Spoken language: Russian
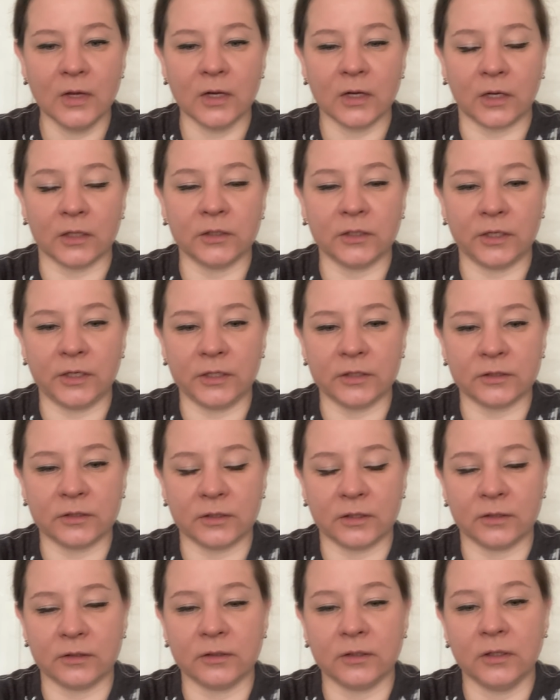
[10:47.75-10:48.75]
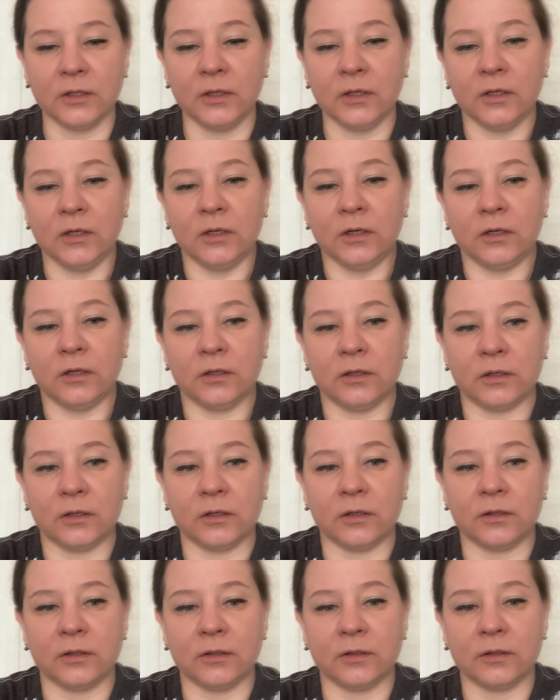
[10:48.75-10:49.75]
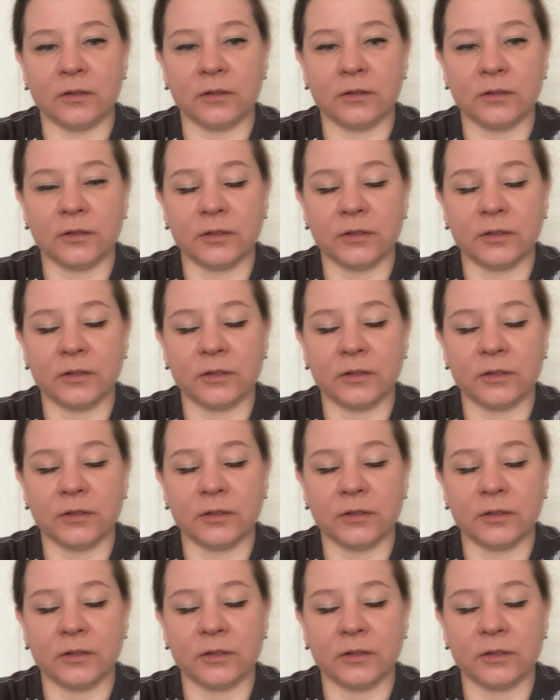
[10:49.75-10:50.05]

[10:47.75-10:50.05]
конкретно э,